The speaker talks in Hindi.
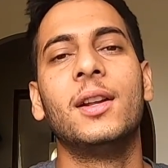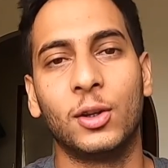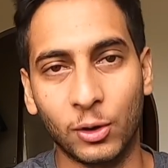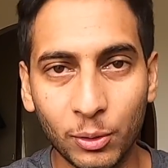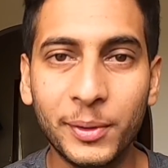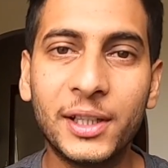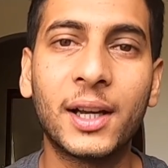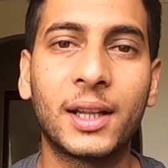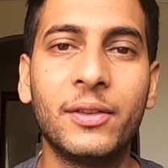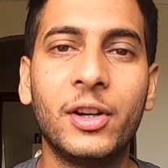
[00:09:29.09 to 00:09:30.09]
तो उम्मीद
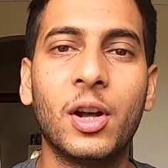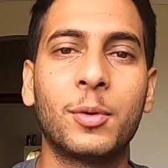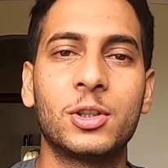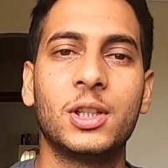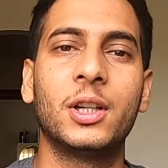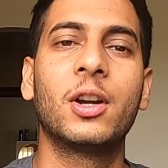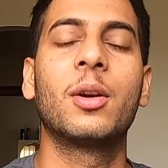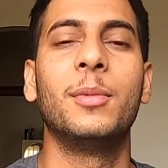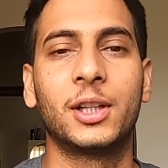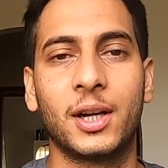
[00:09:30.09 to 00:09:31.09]
करते वीडियो आपको अच्छी होगी
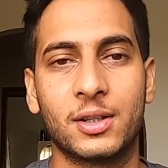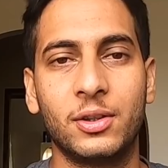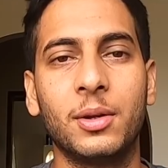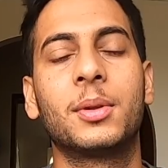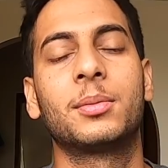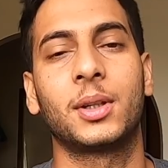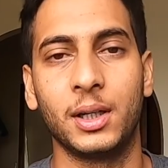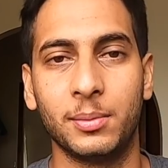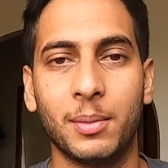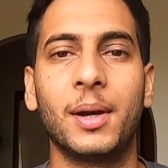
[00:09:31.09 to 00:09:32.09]
मिलते हैं नेक्स्ट वीडियो में तब तक के
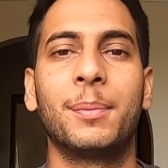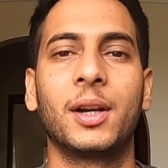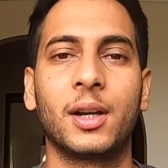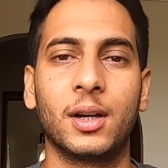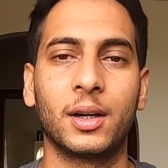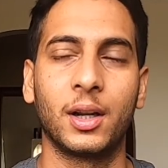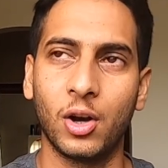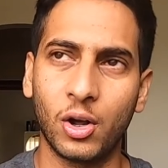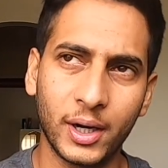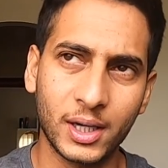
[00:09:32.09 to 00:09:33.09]
लिए बाय बाय अपना ख्याल रखें
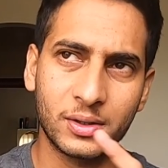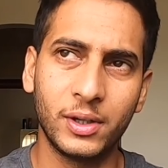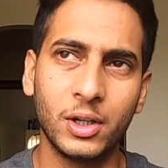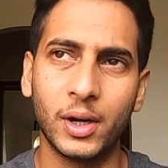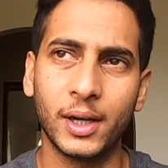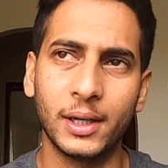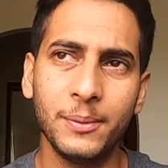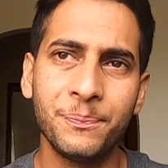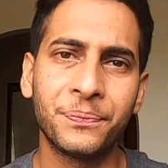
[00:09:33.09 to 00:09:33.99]
और नेक्स्ट वीडियो आएगी